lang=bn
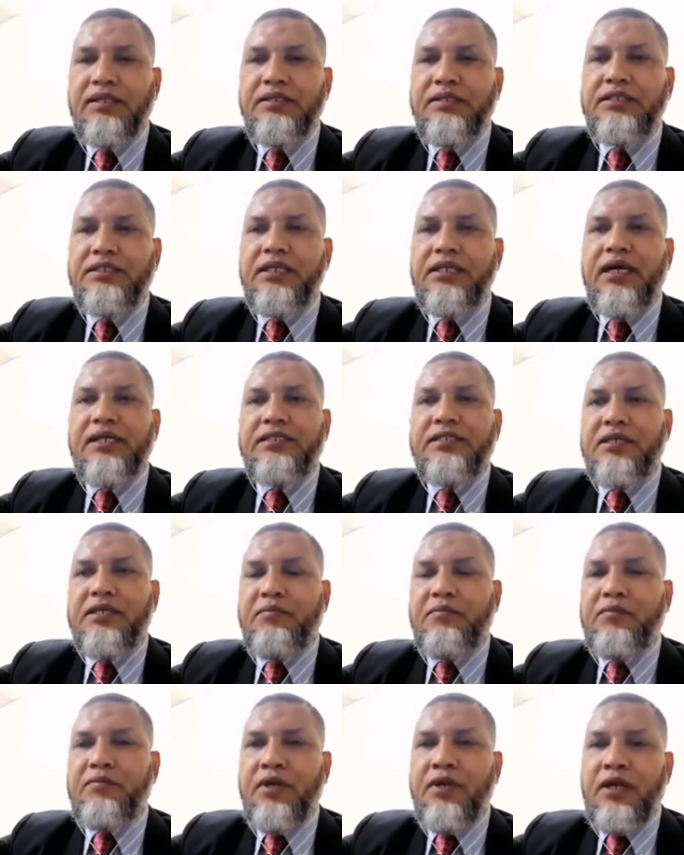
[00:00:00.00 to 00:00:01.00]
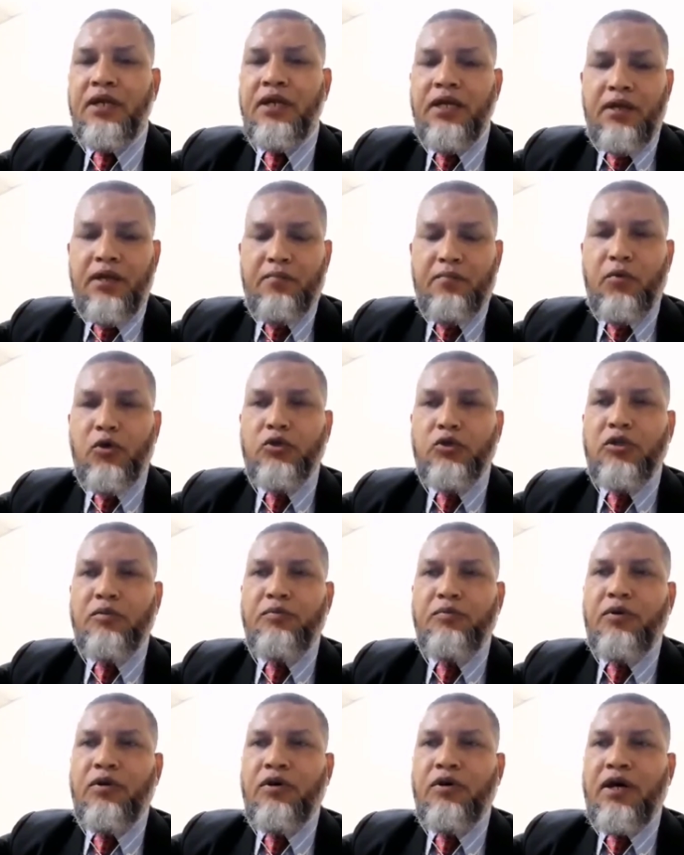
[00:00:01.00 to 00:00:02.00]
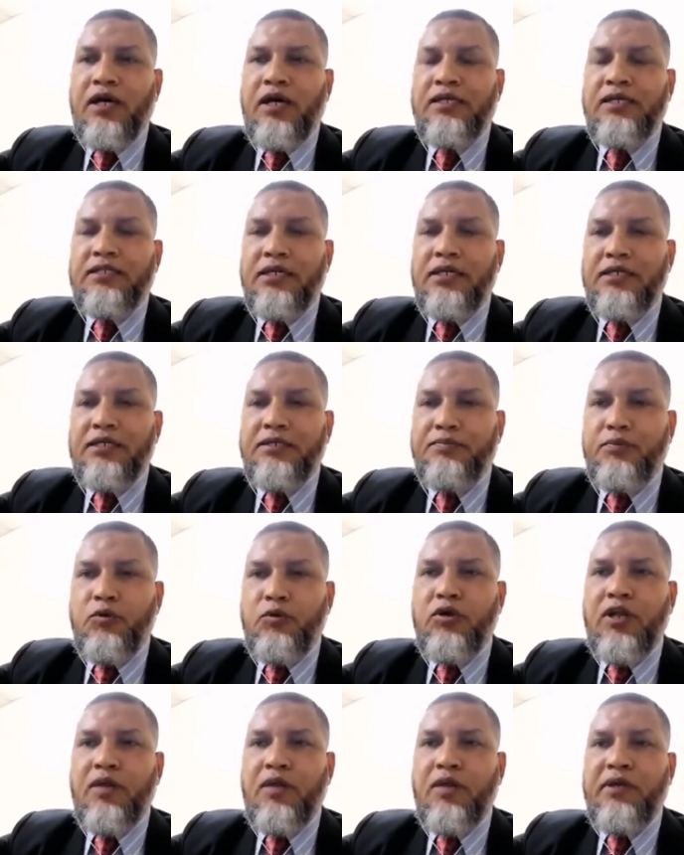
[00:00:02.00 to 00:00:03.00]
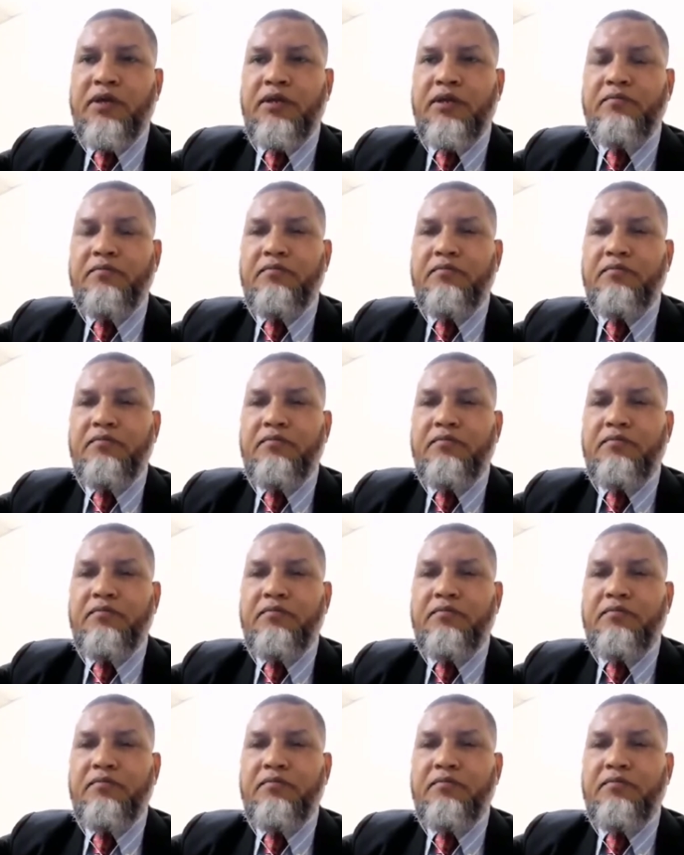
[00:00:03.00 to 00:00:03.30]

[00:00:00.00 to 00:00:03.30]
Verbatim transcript: যে আজকের বক্তব্য আজকের প্রোগ্রামের